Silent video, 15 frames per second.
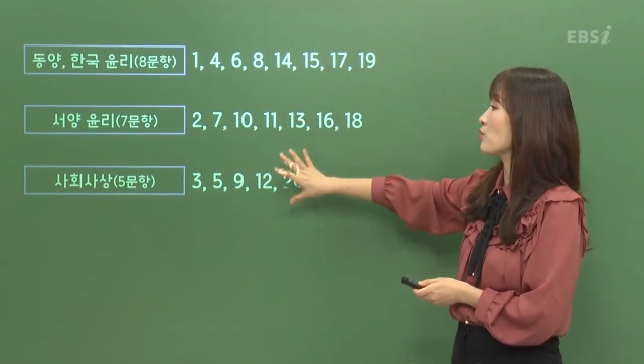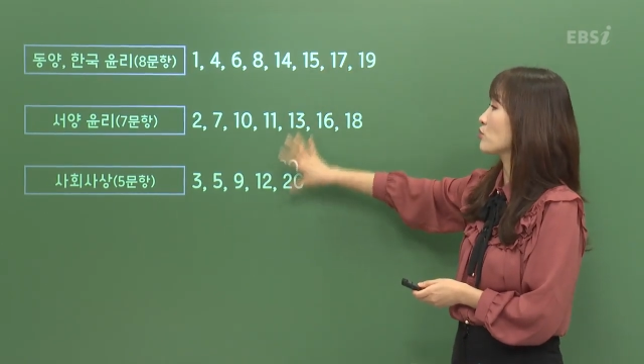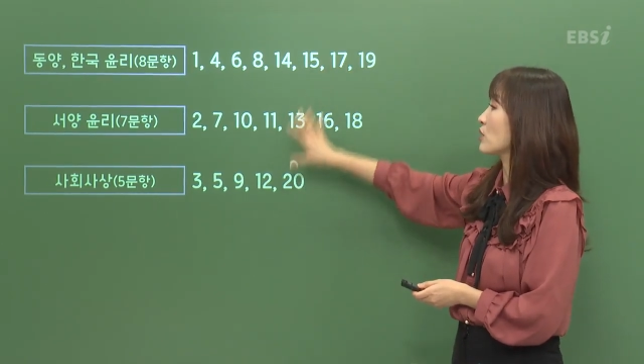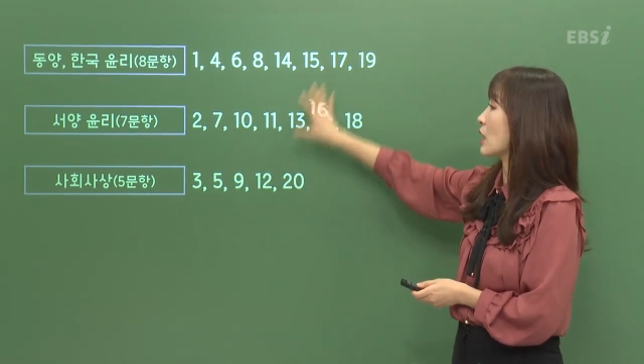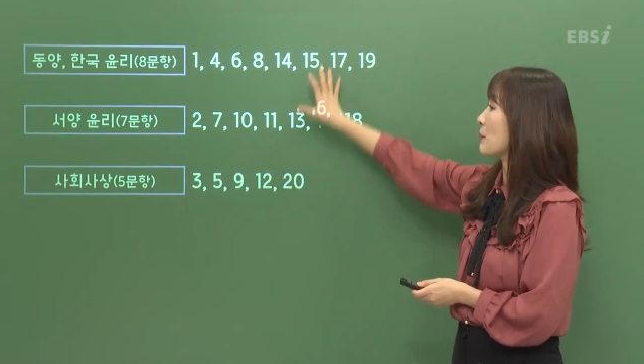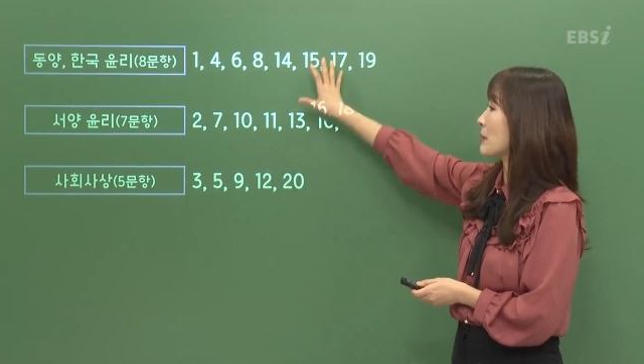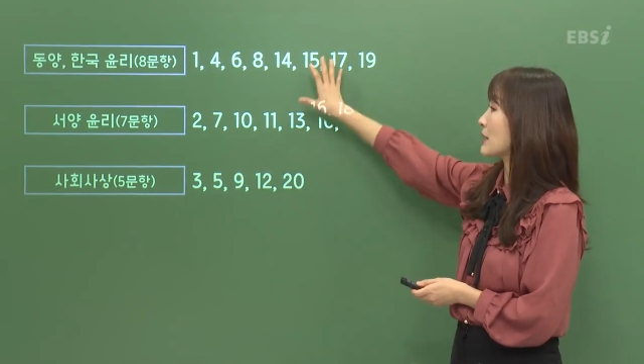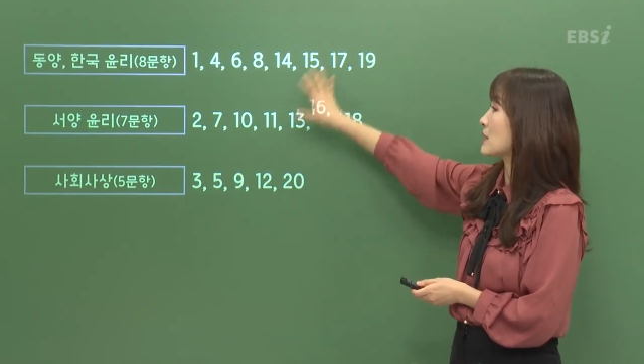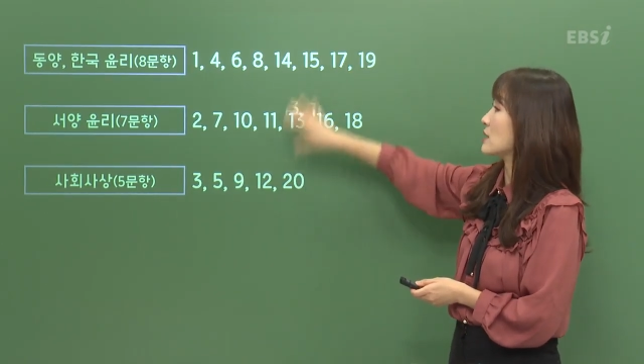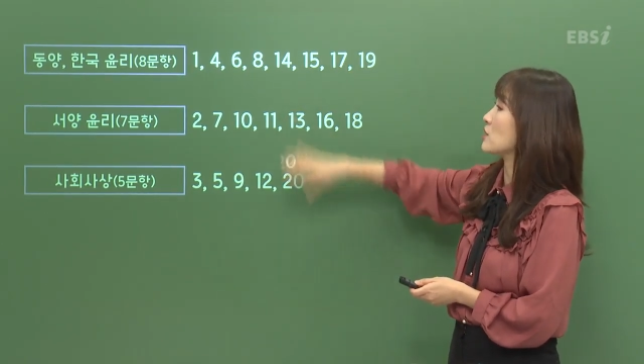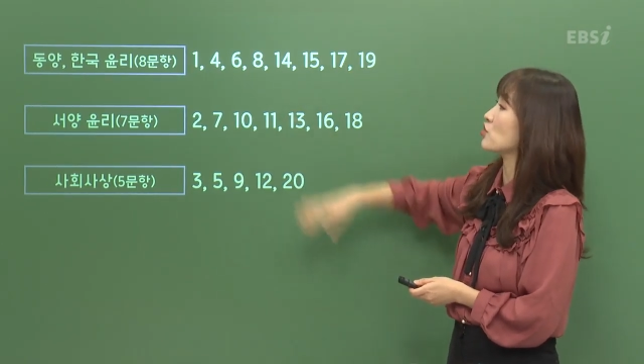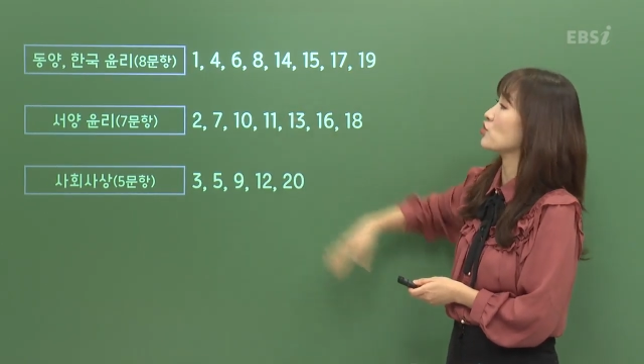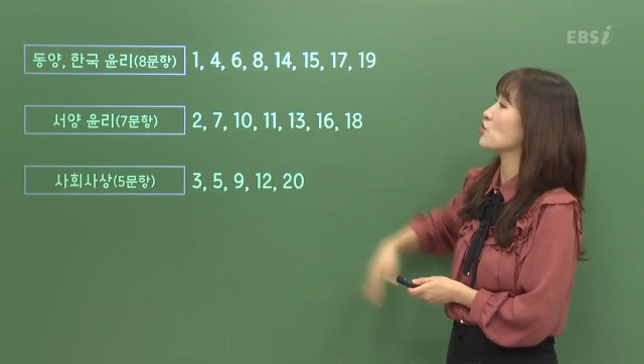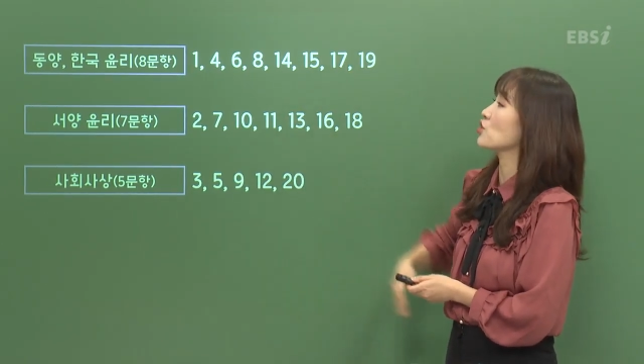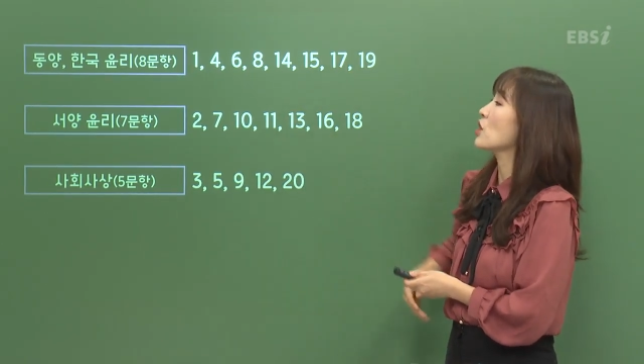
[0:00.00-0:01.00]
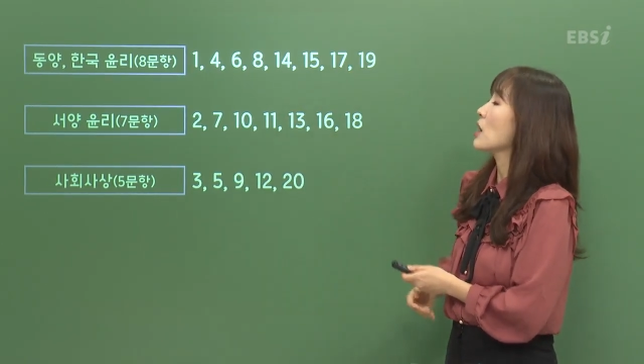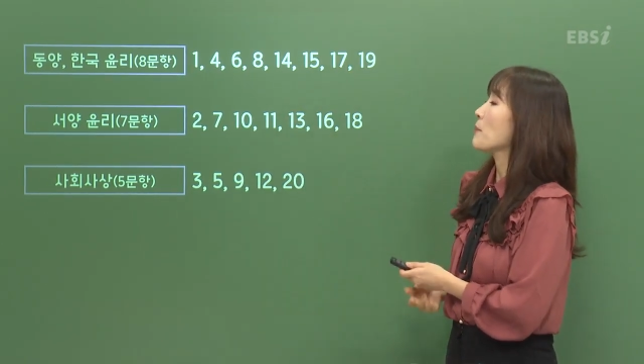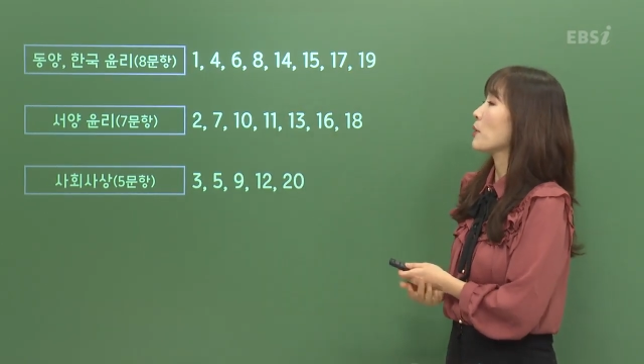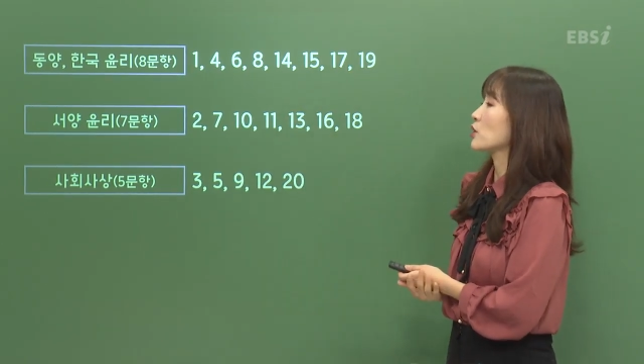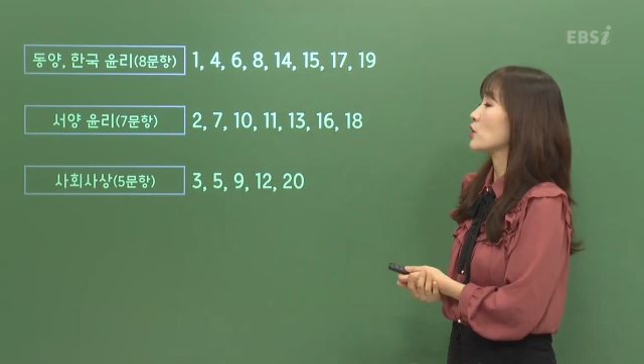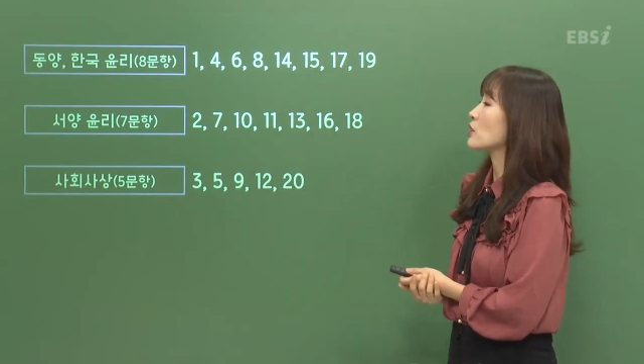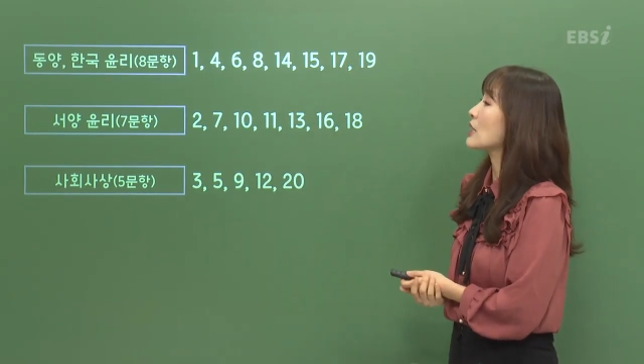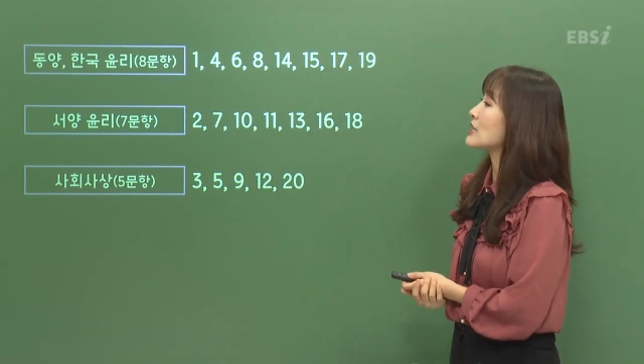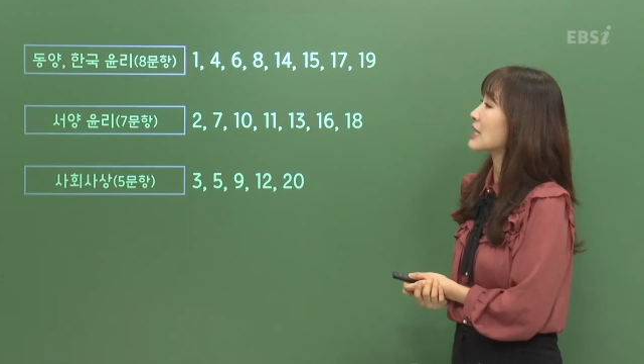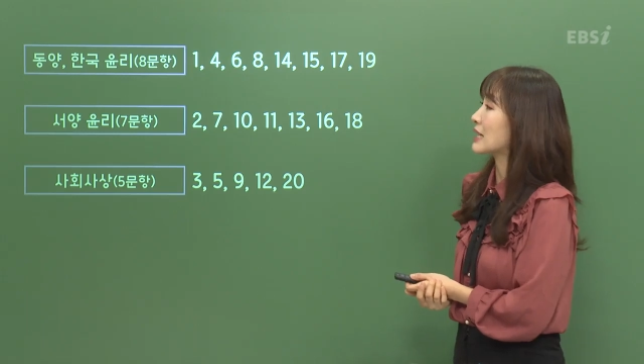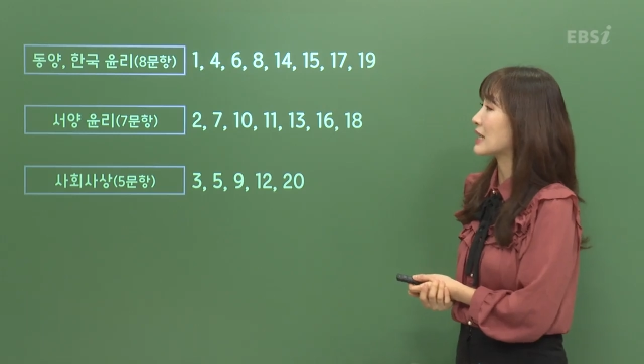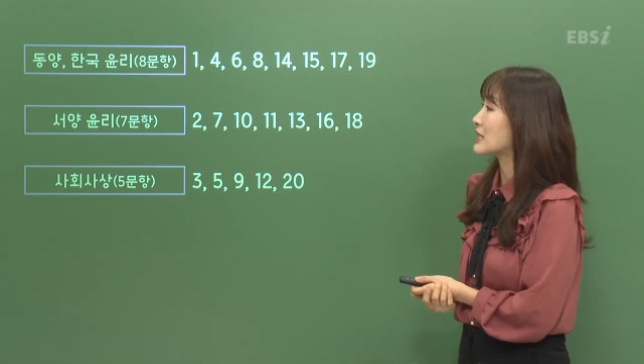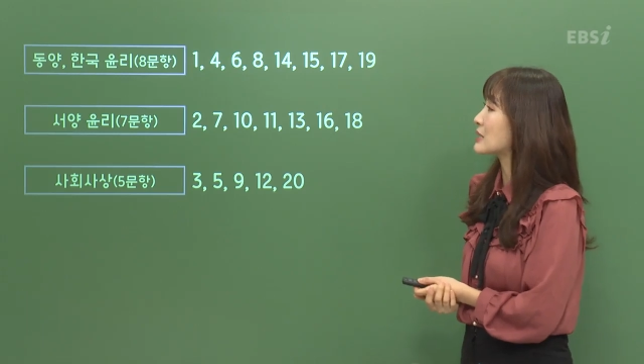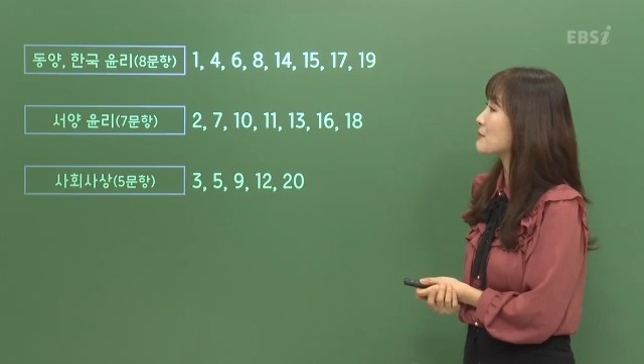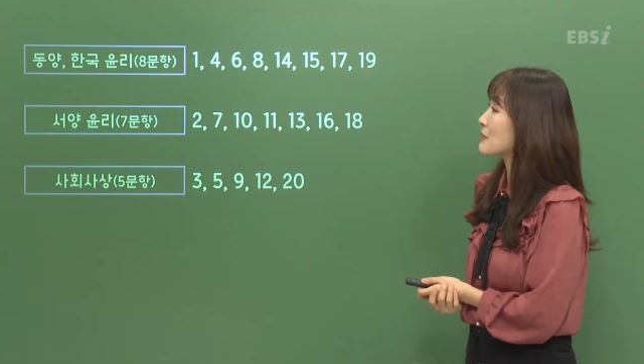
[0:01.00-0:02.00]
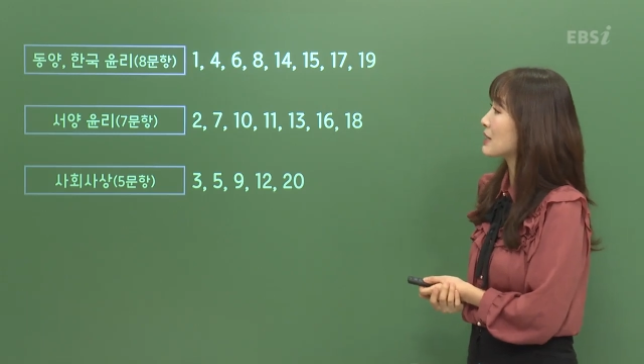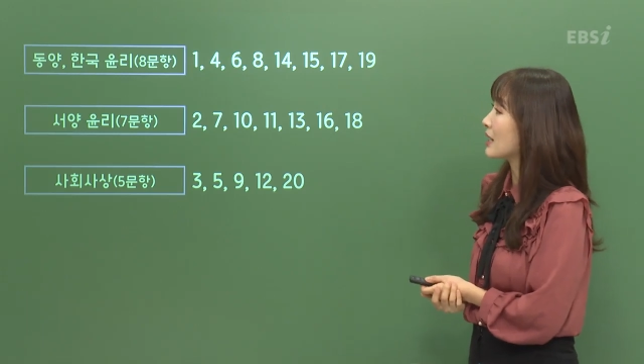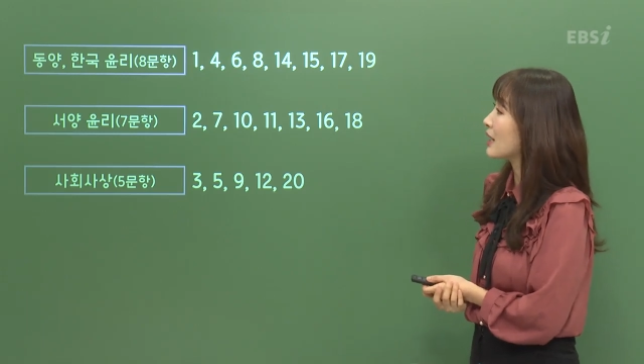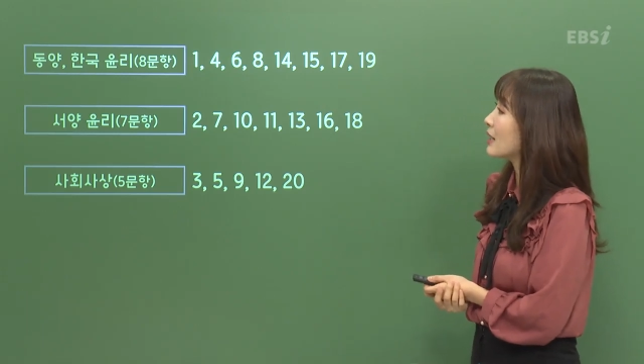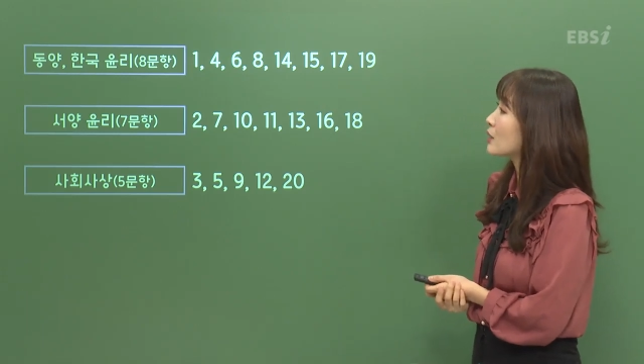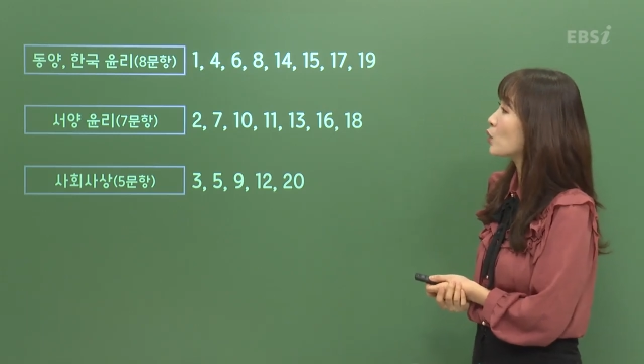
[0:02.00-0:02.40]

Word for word: 문항 배치수 벗어나지 않았습니다.